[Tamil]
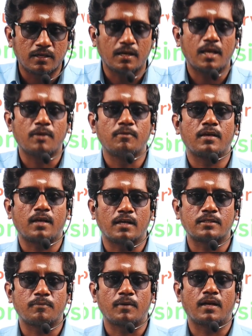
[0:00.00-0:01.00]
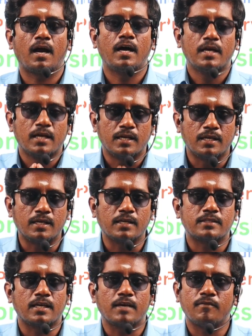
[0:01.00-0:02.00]
இணையணும்னு நீங்கள் ஆசைப்படுறீங்களா
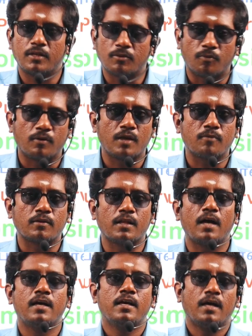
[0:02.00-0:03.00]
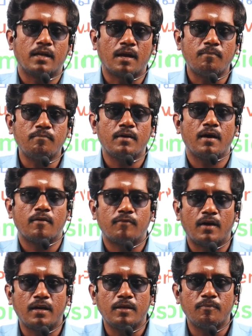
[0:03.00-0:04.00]
நீங்கள் செய்ய வேண்டியது ஒன்றே ஒன்று தான் நம்ம
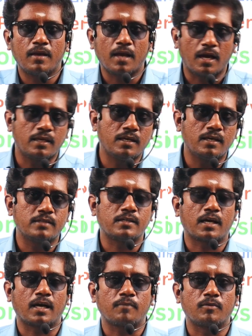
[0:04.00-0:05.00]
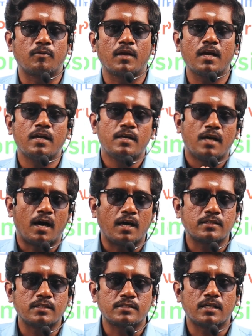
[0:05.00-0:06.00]
வலிமை ஐஏஎஸ் அகாடமியினுடைய
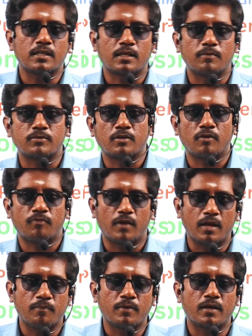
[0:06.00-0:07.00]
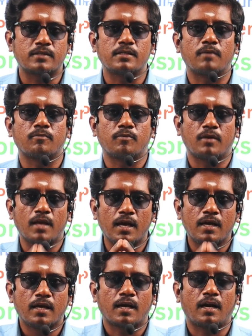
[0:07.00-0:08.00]
அசிஸ்டன்ட் கமிஷன் ஆஃப் லேபர் எக்ஸாம்னுடைய
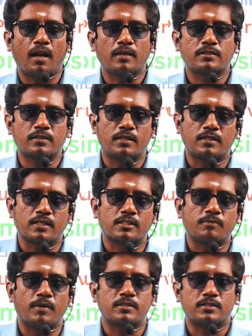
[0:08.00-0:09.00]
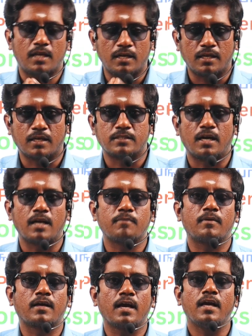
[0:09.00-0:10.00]
கிளாஸஸ் அண்ட் டெஸ்ட் பேட்சில் நீங்கள் ஜாயின்
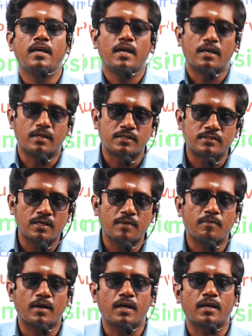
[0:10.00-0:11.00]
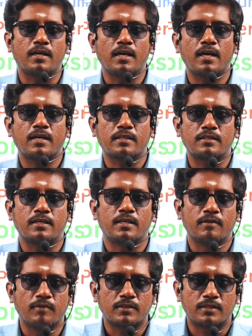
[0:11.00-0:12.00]
பண்ணுங்கள் நிச்சயமாக ரெண்டாயிரத்தி
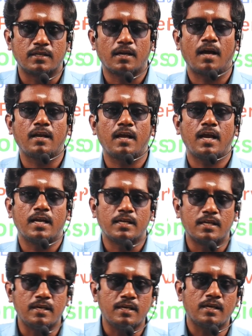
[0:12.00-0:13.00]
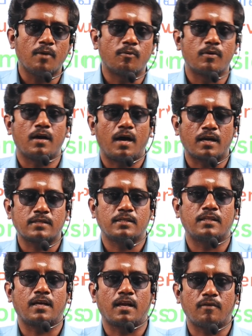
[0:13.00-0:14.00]
இருபத்தி நாலில் நீங்கள் ஒரு அரசு
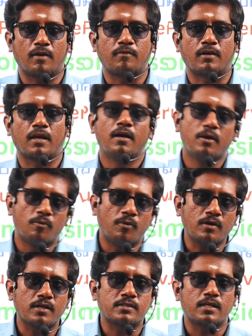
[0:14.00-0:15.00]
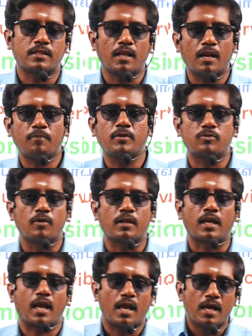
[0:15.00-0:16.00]
அதிகாரியாக வளம் வரீங்க ஓகே சார் இது எல்லாமே
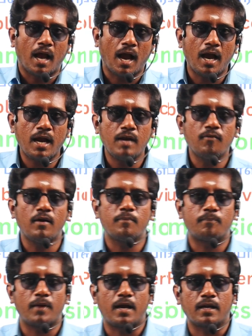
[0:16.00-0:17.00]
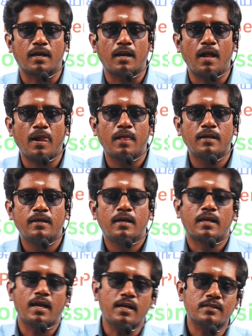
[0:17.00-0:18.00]
சொல்லியிருக்கீங்க ஆனுவல் பிளானரில்
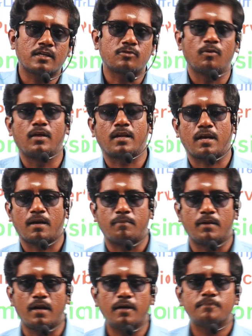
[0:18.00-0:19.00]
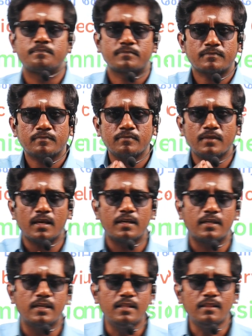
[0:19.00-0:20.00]
என்ன சார் சொல்லியிருக்காங்க அப்படின்னா
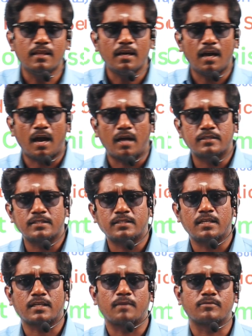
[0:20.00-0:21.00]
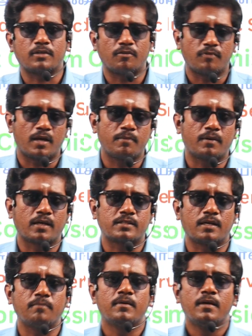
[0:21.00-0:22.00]
இந்த அசிஸ்டன்ட் கமிஷன் ஆஃப் லேபர்
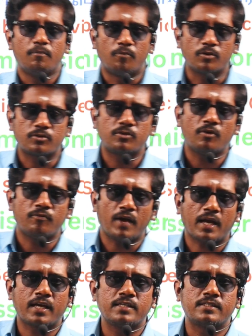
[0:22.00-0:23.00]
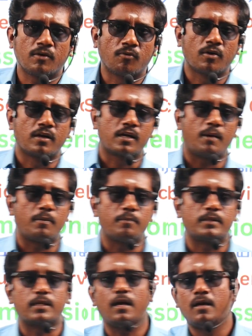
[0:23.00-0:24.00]
எக்ஸாம் மொத்த வேகன்சி எவ்வளோ இருக்குது அப்படின்னு
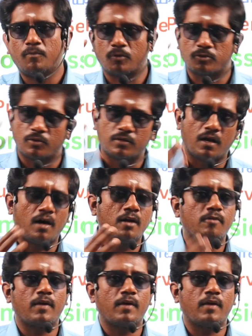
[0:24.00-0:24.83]
பார்த்தீங்கன்னா மொத்தம் நாலு